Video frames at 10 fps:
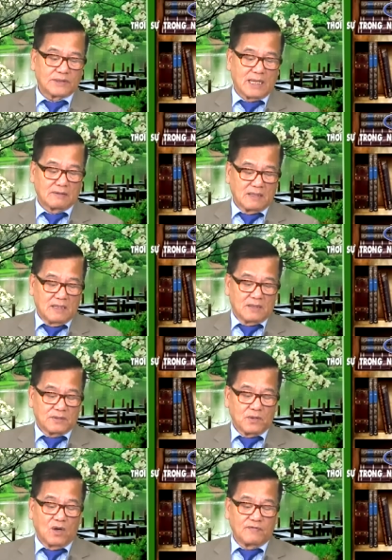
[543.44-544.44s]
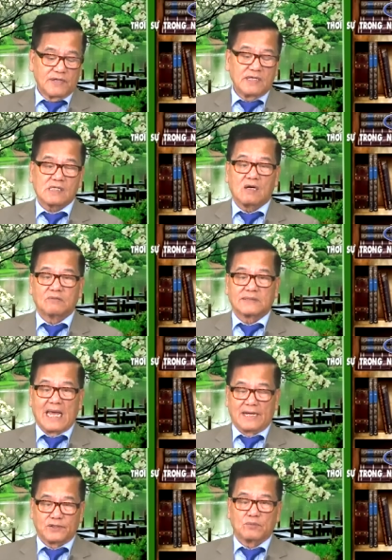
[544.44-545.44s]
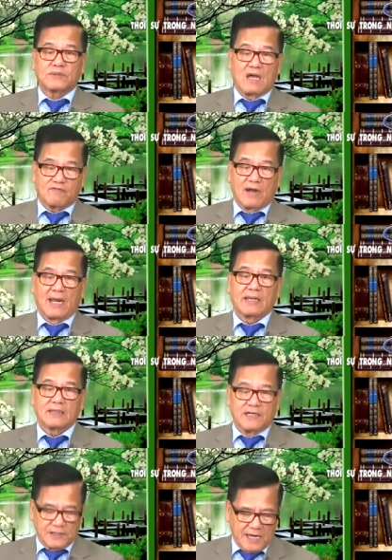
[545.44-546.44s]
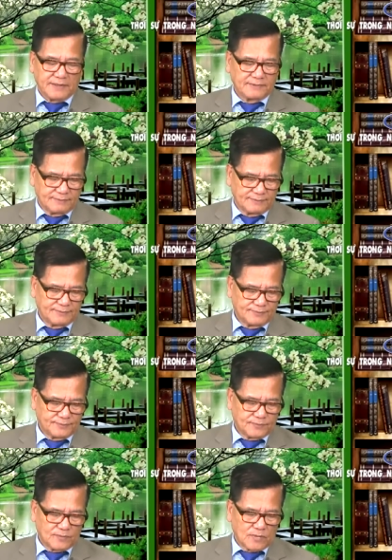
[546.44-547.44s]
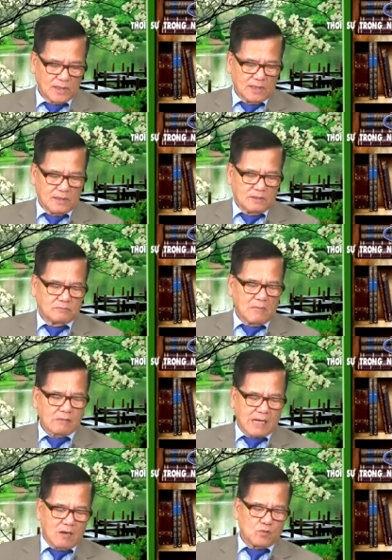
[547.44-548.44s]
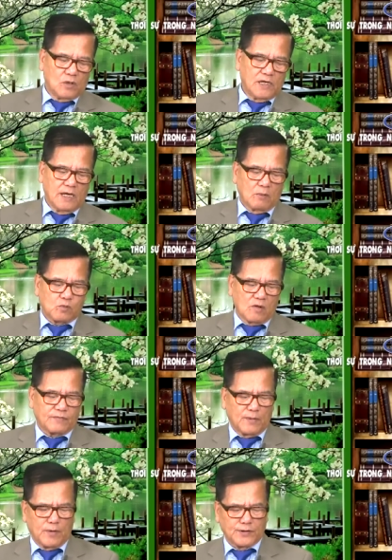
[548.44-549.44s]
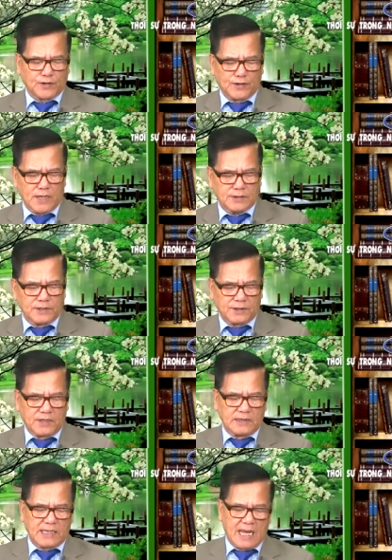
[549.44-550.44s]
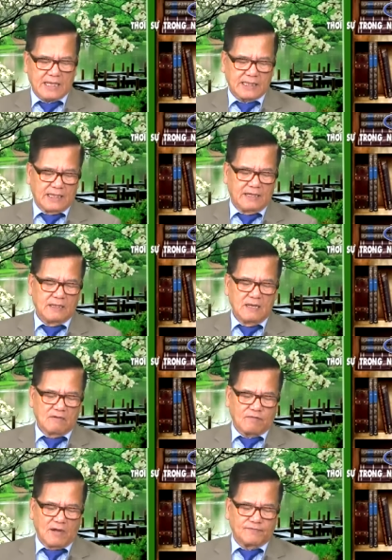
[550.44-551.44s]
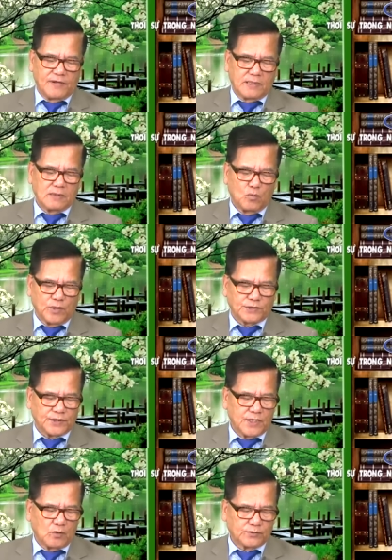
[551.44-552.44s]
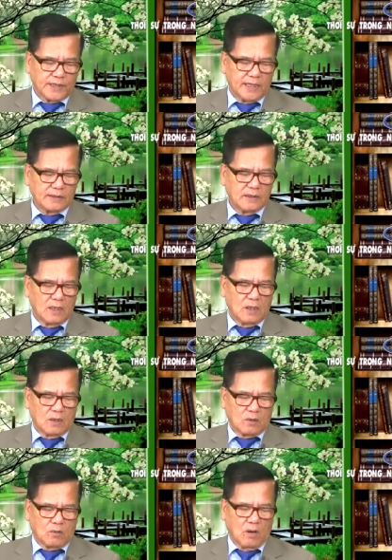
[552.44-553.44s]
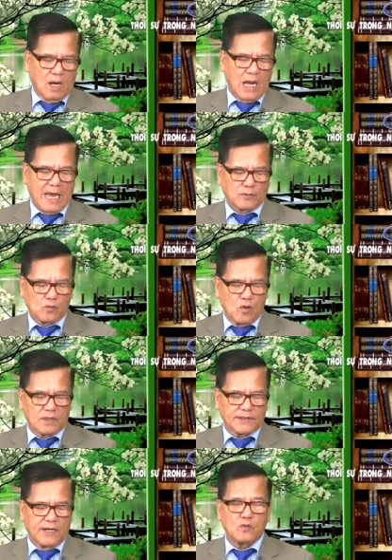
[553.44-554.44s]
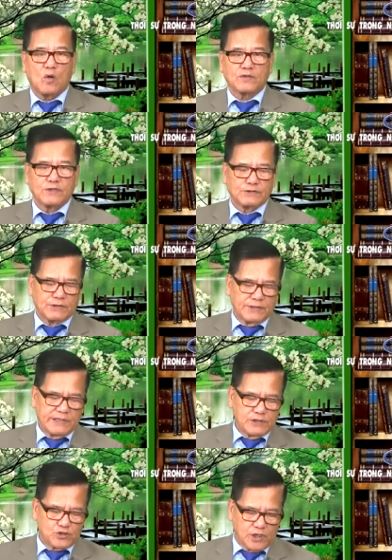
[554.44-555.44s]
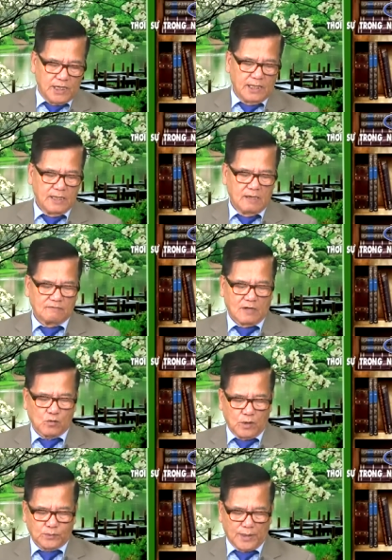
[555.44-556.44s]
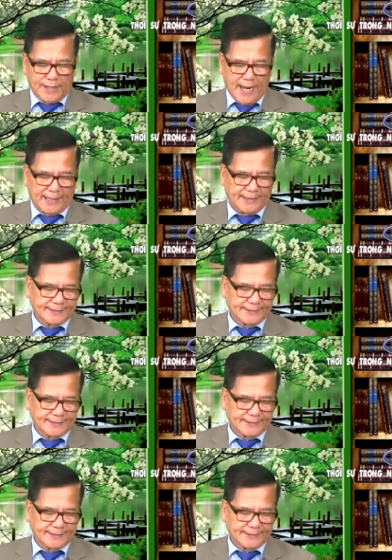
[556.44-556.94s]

rằng đối với nước Cộng sản chúng ta phải kiên nhẫn. Báo cáo của Liên Hiệp Quốc về nguyên tử năng được đưa ra khi phái viên nguyên tử đầu tiên của Hàn Quốc đến Washington đê xê vào cuối tuần này.